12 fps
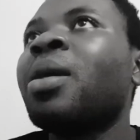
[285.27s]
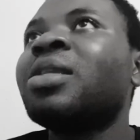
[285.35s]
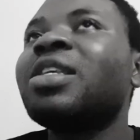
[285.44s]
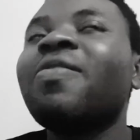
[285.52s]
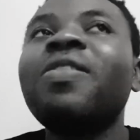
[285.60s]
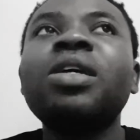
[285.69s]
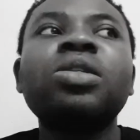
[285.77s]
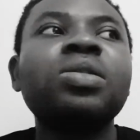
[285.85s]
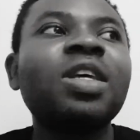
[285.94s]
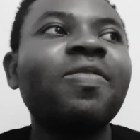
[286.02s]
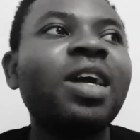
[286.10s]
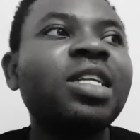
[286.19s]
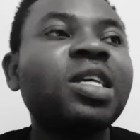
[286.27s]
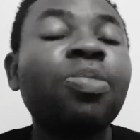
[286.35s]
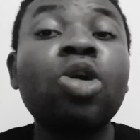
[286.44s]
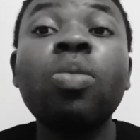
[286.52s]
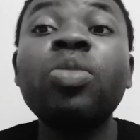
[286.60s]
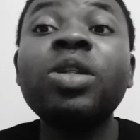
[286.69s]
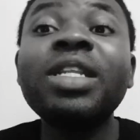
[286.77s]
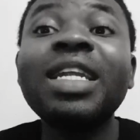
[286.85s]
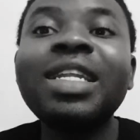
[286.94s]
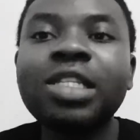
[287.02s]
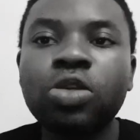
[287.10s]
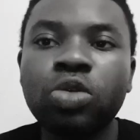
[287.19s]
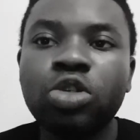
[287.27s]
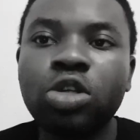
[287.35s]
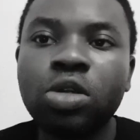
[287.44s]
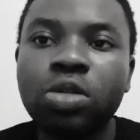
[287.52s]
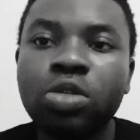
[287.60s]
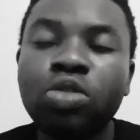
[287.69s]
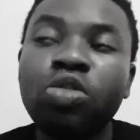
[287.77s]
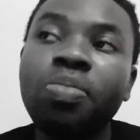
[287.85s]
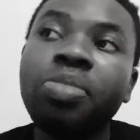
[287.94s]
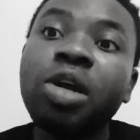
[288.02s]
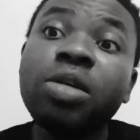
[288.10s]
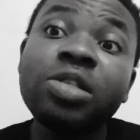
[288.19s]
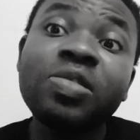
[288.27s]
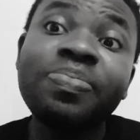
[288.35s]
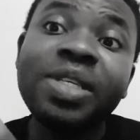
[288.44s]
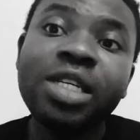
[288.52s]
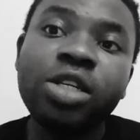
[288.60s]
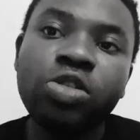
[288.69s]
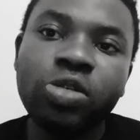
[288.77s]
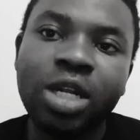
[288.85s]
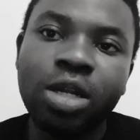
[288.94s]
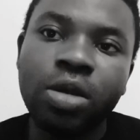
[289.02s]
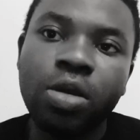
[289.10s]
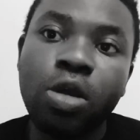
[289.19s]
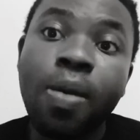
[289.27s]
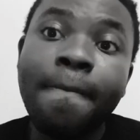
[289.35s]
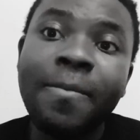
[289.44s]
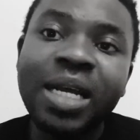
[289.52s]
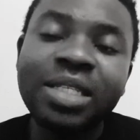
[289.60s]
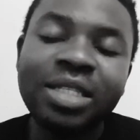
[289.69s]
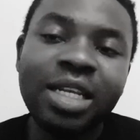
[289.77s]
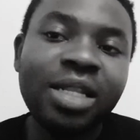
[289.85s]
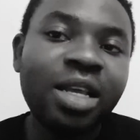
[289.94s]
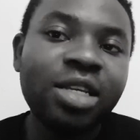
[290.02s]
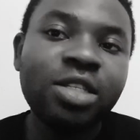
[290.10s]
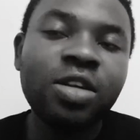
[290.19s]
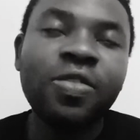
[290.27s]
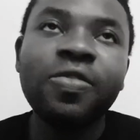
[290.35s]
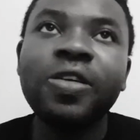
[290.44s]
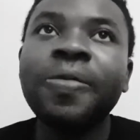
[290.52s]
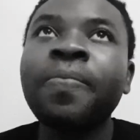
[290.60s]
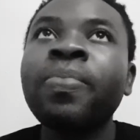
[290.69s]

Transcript: ça va, être, ça va être un peu comme un électrochoc sur le plan spirituel. Une masse d'énergie, en fait.